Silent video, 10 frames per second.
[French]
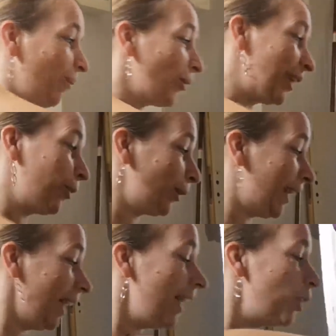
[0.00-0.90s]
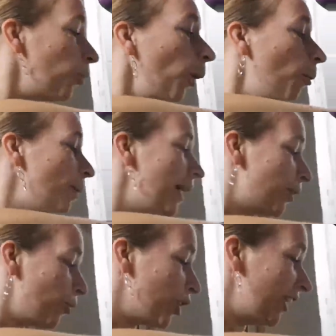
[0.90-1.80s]
Bon, c'est sûr, c'est j'aurais oublié
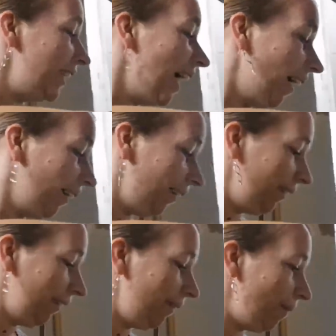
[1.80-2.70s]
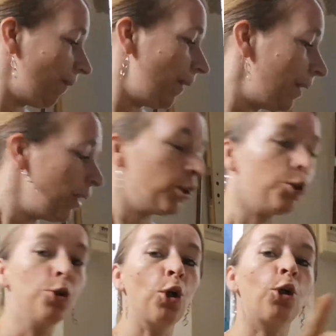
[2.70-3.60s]
ce que j'ai dit. Hein. Je
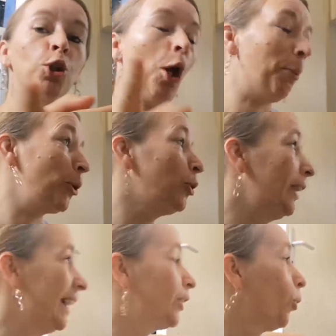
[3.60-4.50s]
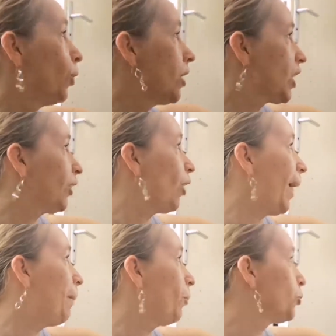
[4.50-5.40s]
suis sûr que je leur pose une question là, j'attends
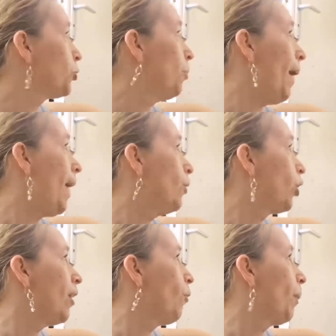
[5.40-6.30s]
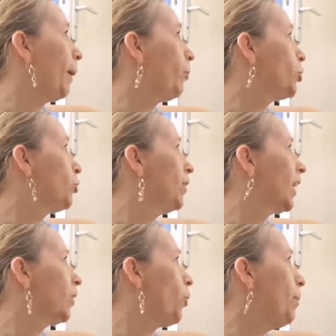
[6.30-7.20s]
la réponse demain. Euh, quand ils vont me répondre, je vais
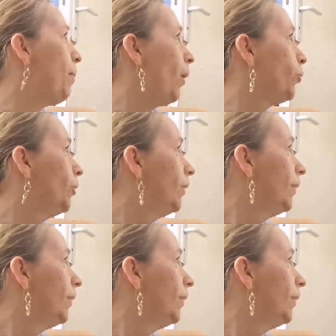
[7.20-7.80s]
dire de quoi ils parlent.